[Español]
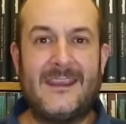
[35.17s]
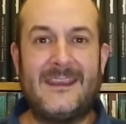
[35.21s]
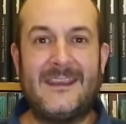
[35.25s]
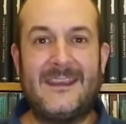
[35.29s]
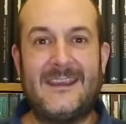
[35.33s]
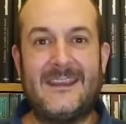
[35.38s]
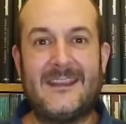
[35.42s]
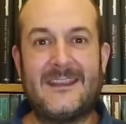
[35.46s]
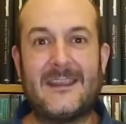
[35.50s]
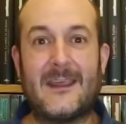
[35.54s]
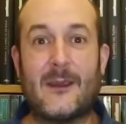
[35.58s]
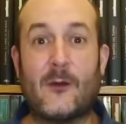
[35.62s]

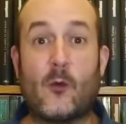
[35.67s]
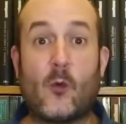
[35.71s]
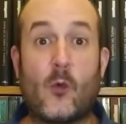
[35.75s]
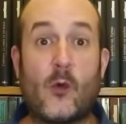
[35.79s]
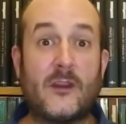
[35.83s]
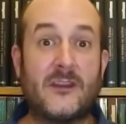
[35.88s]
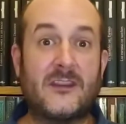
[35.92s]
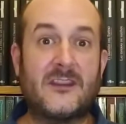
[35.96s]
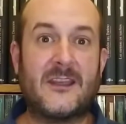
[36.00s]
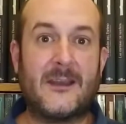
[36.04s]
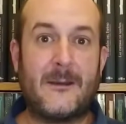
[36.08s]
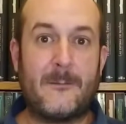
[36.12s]
y se
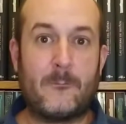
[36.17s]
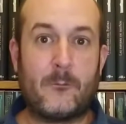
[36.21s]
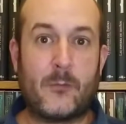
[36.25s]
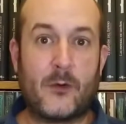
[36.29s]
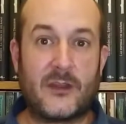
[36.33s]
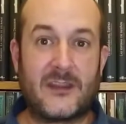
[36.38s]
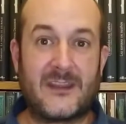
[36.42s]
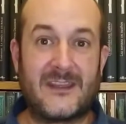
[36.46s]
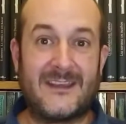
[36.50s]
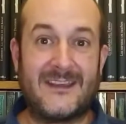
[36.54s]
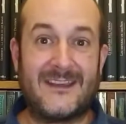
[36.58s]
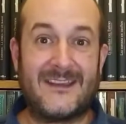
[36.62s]
encuentran
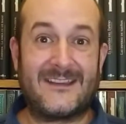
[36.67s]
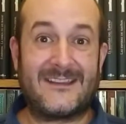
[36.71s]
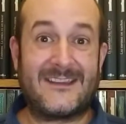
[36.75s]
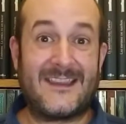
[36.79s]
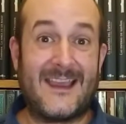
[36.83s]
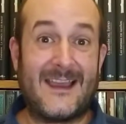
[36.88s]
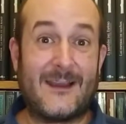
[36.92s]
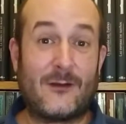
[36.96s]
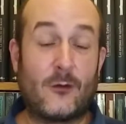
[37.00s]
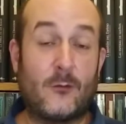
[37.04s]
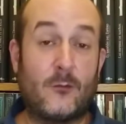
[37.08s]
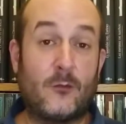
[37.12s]
pues en
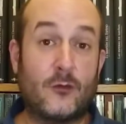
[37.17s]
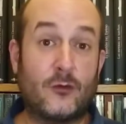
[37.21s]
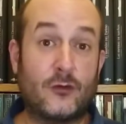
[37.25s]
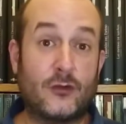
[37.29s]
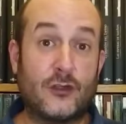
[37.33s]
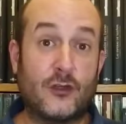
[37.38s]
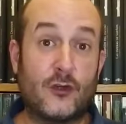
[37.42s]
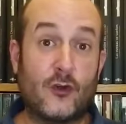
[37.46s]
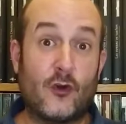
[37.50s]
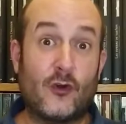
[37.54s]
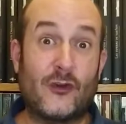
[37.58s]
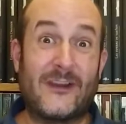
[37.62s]
esta, como os
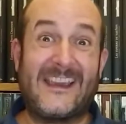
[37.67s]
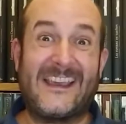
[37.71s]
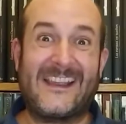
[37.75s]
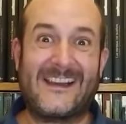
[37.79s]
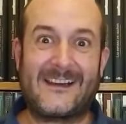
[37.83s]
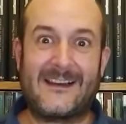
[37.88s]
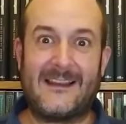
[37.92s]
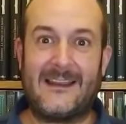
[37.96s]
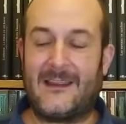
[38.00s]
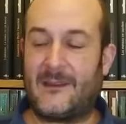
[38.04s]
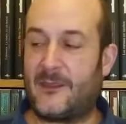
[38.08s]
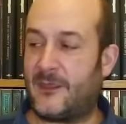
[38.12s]
digo,
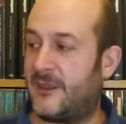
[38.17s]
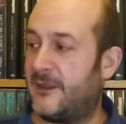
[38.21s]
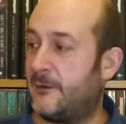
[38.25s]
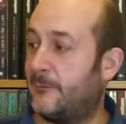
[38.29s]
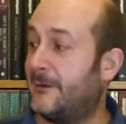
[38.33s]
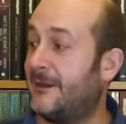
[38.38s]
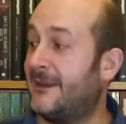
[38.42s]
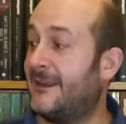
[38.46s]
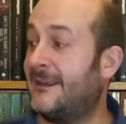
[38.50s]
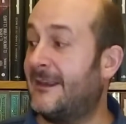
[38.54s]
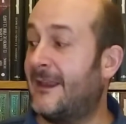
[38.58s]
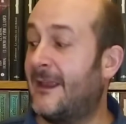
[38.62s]
guerra
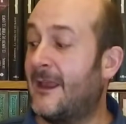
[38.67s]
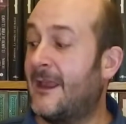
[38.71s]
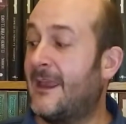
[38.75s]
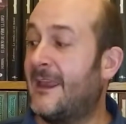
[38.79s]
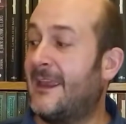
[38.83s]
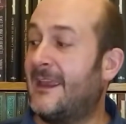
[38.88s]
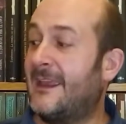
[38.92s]
civil.